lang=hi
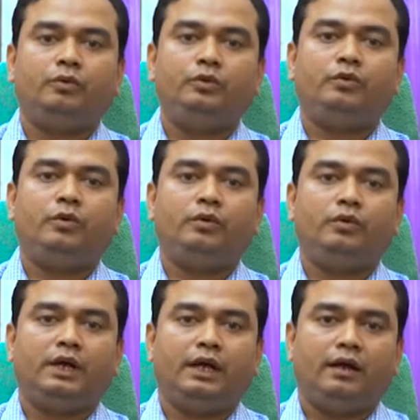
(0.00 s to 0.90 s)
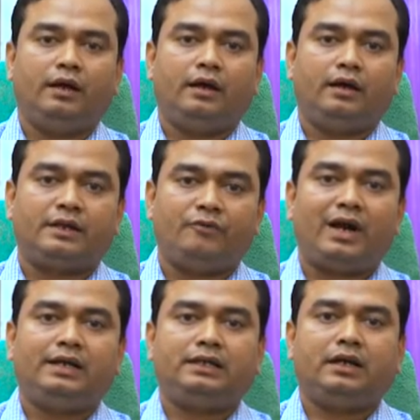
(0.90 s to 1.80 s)
उनको
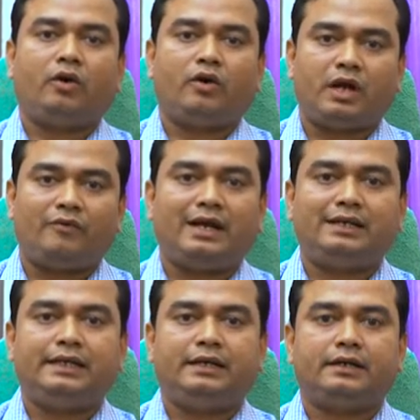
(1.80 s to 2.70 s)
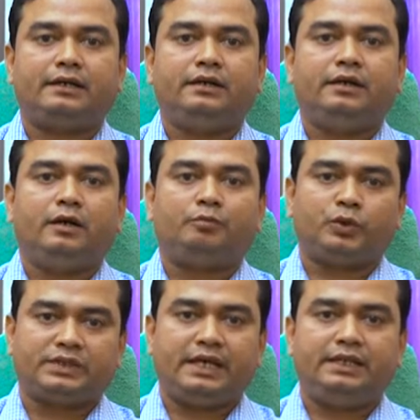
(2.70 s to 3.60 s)
रिवार्ड और अवार्ड देकर
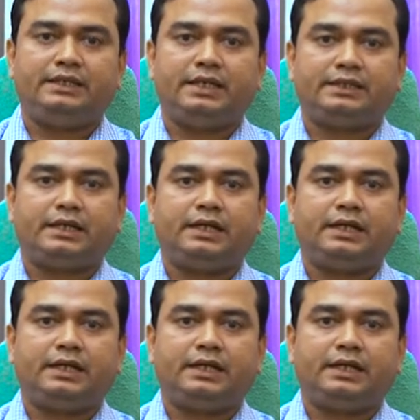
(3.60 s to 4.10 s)
प्रोत्साहित किया जा